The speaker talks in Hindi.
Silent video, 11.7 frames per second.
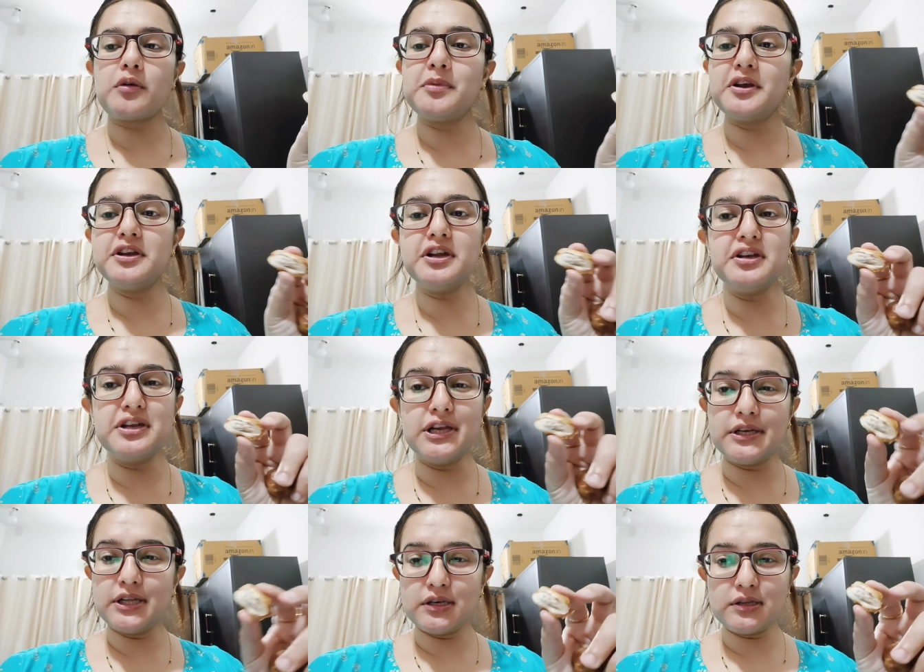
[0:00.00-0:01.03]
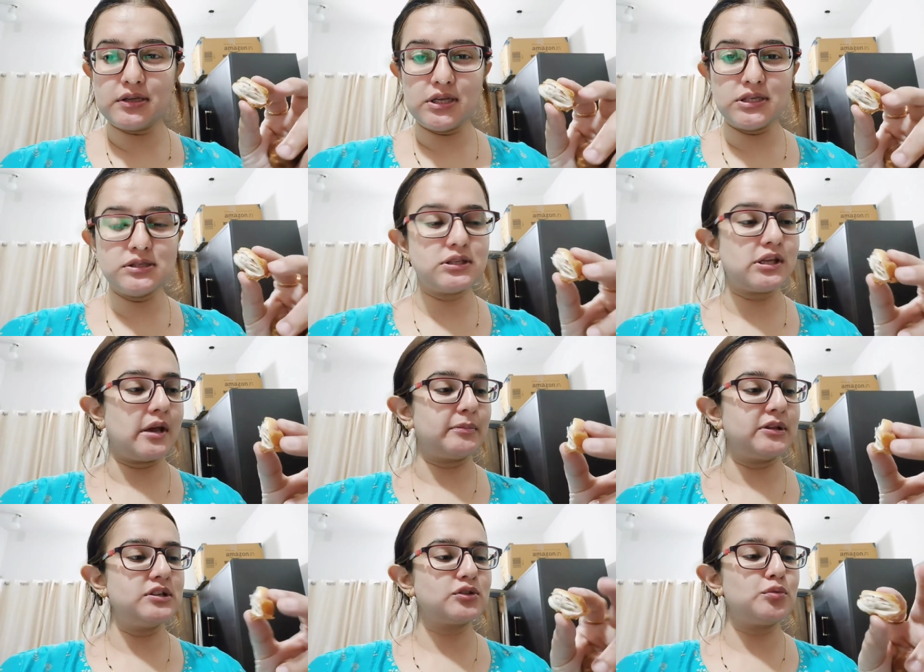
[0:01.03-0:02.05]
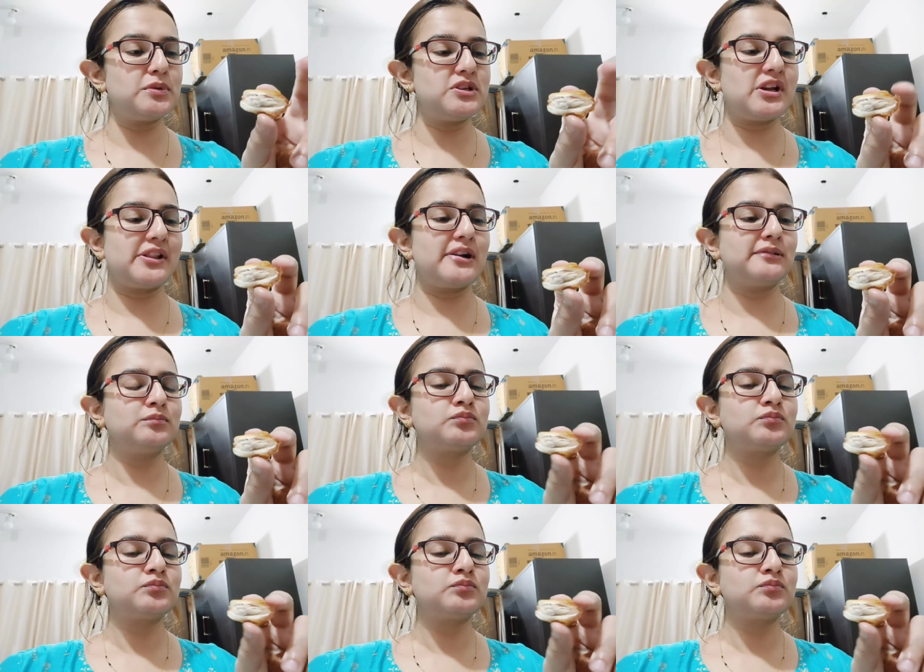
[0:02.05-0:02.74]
बड़ी ना नीट एंड क्लीन सी है मतलब इसके ऊपर ज्यादा